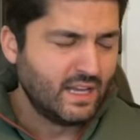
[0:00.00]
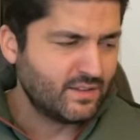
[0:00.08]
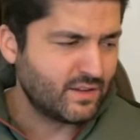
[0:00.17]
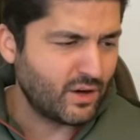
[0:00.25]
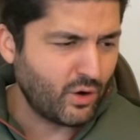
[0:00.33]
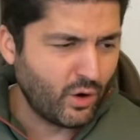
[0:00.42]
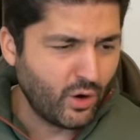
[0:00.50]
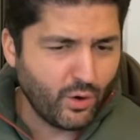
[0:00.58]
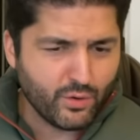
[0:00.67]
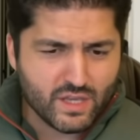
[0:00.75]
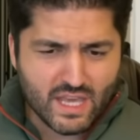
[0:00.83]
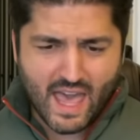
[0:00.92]
äh, oh
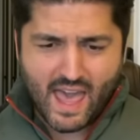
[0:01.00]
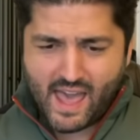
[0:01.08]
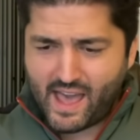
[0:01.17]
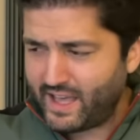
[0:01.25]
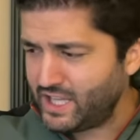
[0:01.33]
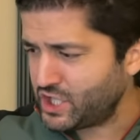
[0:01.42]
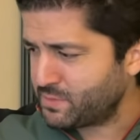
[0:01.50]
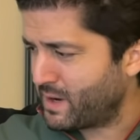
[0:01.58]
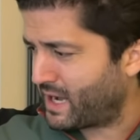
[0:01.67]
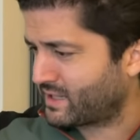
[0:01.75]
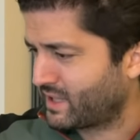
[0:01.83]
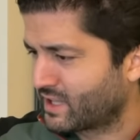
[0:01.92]
yeah, ich
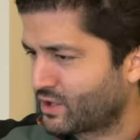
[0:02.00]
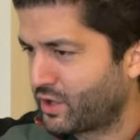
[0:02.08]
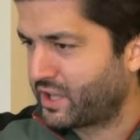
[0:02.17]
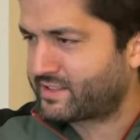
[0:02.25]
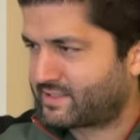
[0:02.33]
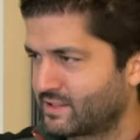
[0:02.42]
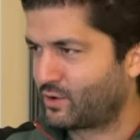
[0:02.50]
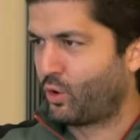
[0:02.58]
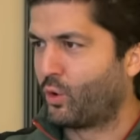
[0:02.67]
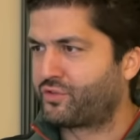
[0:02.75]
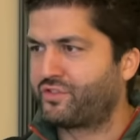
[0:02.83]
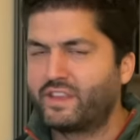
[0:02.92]
mach den größten
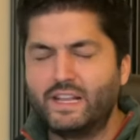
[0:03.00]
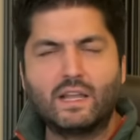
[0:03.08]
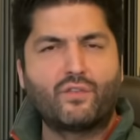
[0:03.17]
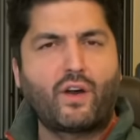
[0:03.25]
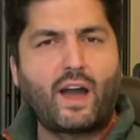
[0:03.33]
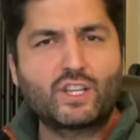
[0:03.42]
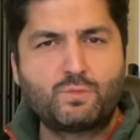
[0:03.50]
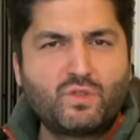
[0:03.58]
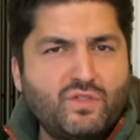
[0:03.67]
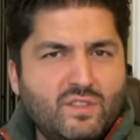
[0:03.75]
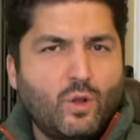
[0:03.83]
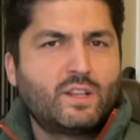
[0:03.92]
großen Deal, da frage ich mich,
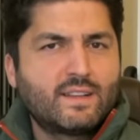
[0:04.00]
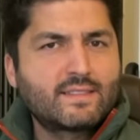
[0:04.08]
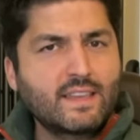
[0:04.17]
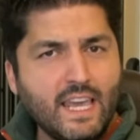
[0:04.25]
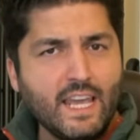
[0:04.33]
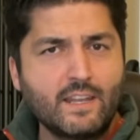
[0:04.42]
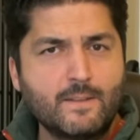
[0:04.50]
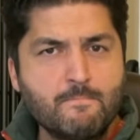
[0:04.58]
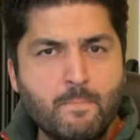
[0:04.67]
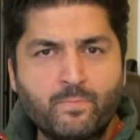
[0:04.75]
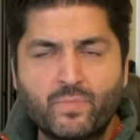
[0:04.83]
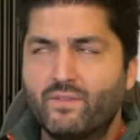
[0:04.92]
wie soll das gehen?
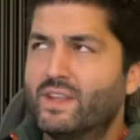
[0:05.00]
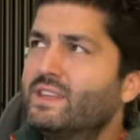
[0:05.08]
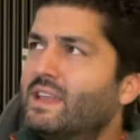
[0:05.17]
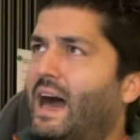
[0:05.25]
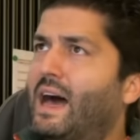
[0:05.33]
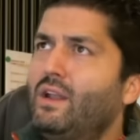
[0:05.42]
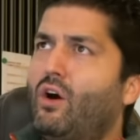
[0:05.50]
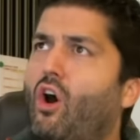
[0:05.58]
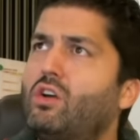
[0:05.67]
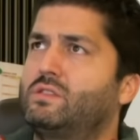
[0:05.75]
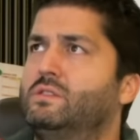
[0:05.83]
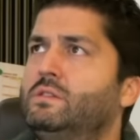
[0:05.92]
Wenn die da alle
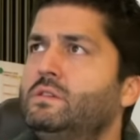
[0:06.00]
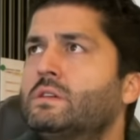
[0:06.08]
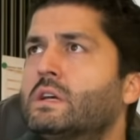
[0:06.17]
hocken